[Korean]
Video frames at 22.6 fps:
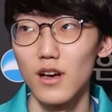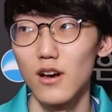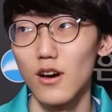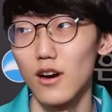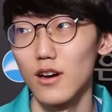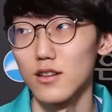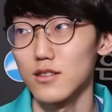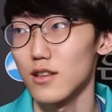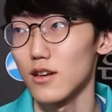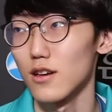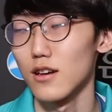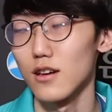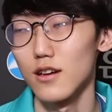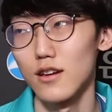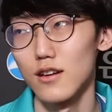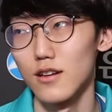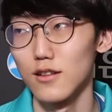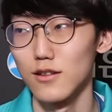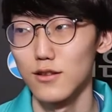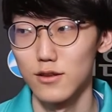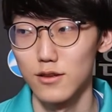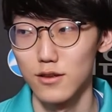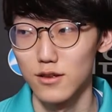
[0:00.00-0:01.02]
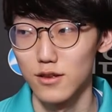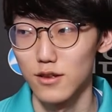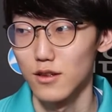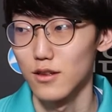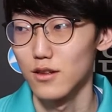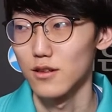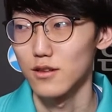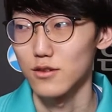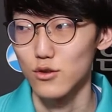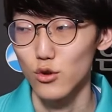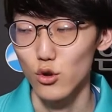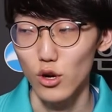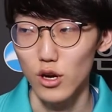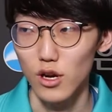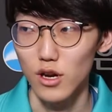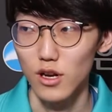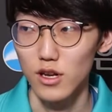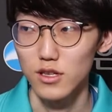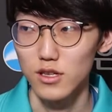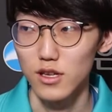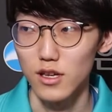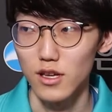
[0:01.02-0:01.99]
아, 일단
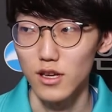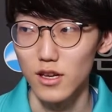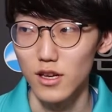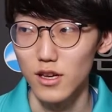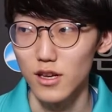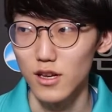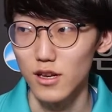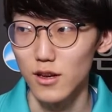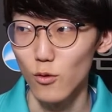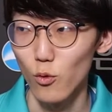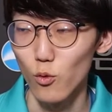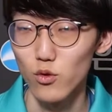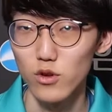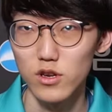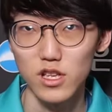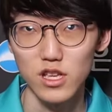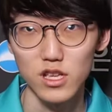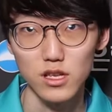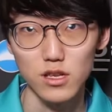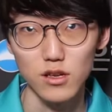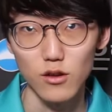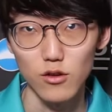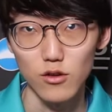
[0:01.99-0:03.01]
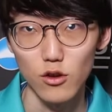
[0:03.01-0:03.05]
제가 이제 오늘 키,